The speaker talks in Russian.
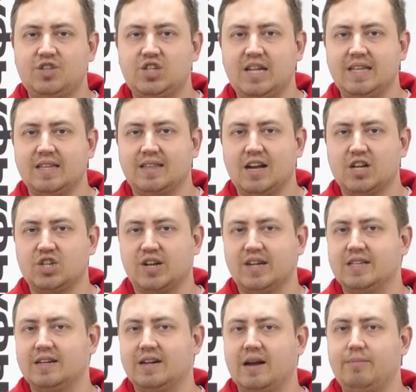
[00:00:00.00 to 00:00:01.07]
совещании также
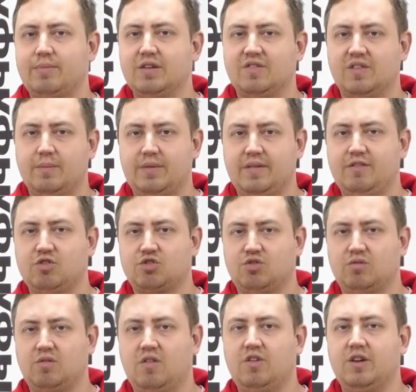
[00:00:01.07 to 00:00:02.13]
Ради Хабиров объявил,
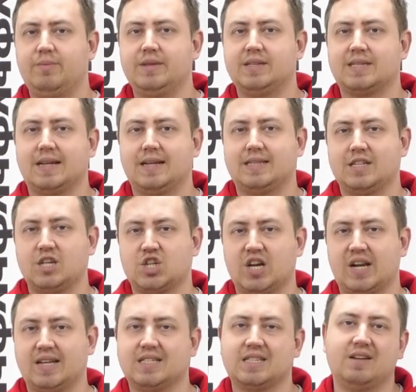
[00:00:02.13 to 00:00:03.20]
что глава администрации
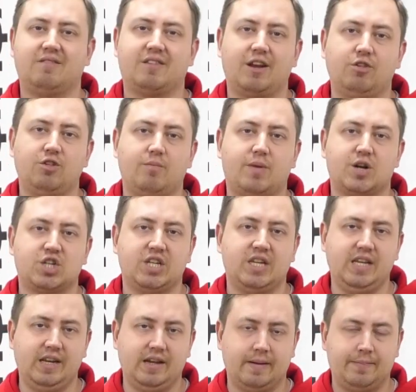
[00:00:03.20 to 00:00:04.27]
Шаранского района
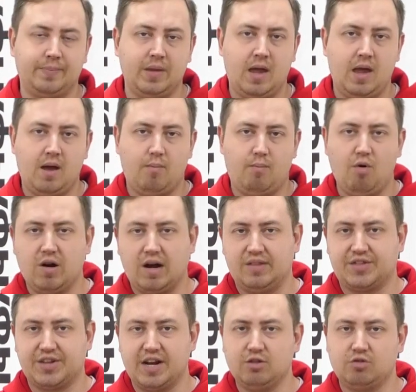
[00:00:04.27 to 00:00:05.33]
Башкирии по
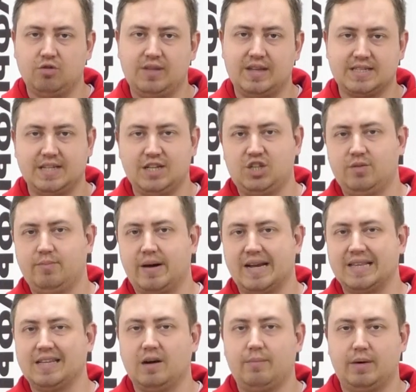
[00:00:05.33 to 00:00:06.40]
контракту назначен
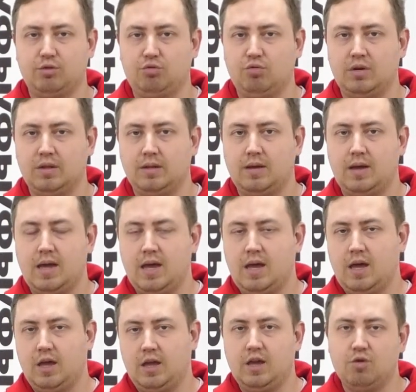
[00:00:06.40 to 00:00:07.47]
Марат Ахмадулин,
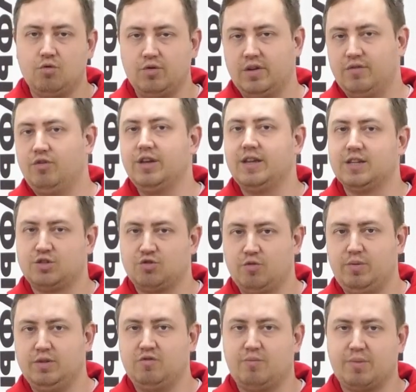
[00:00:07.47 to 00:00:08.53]
и у него есть
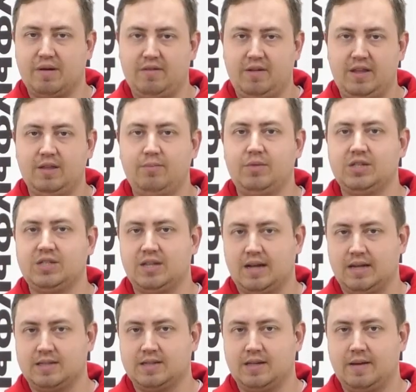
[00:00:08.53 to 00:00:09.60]
опыт в управлении
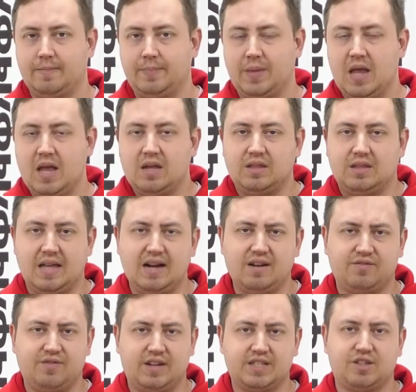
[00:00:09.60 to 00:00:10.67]
администрацией. Так,
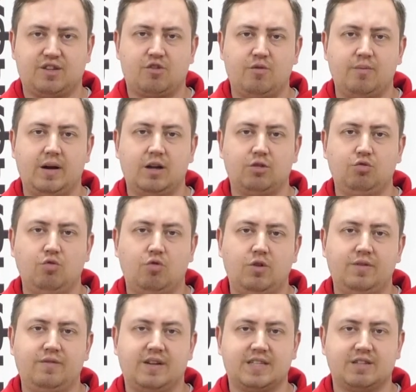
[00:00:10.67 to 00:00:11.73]
в 2022 году
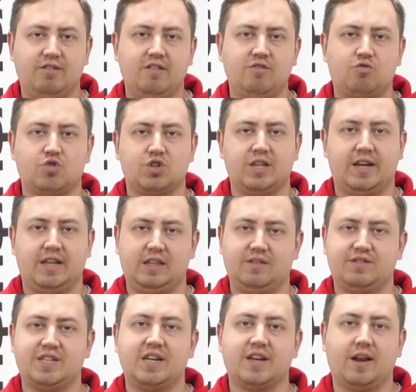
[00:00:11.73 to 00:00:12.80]
он возглавил
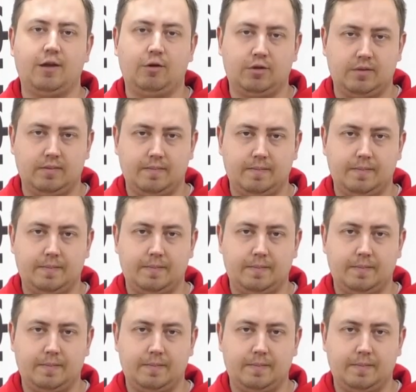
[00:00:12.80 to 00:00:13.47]
Кушнаренковский район.